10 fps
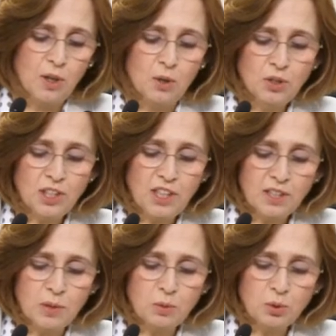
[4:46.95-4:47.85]

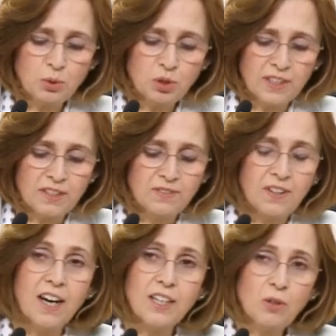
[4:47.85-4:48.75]
Öncelikle bu suçların
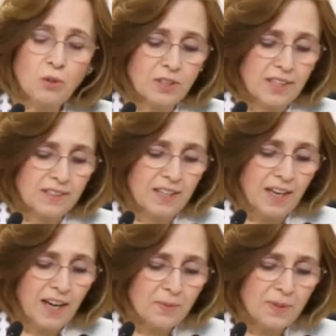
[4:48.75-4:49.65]
faili olan
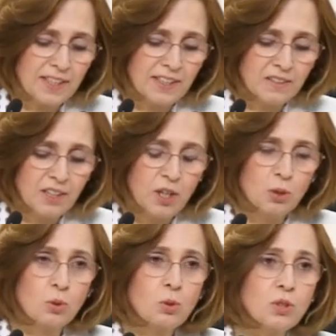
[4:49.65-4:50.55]
her bireyin
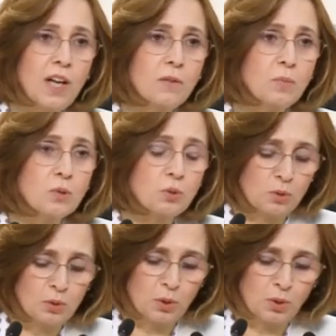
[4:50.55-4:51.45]
ruhsal
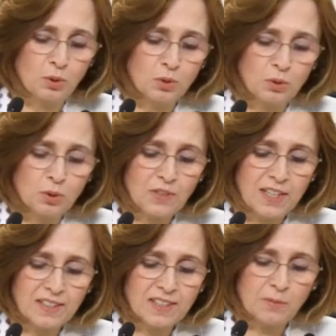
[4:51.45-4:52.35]
bozukluğu olduğu
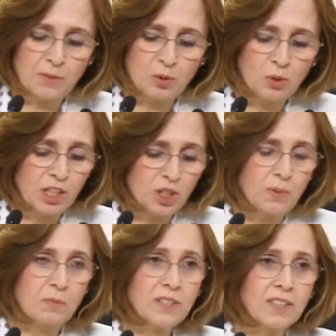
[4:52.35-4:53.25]
varsayımına
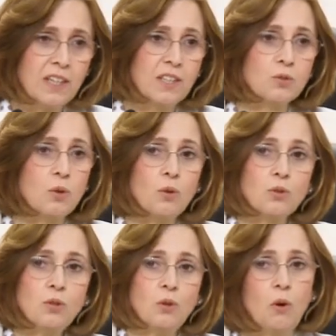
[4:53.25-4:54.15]
ulaşmamız
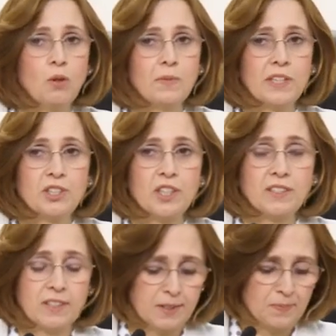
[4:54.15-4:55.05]
doğru
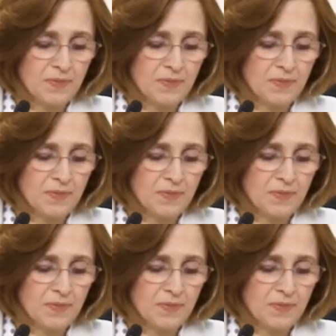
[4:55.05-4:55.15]
olmayacaktır.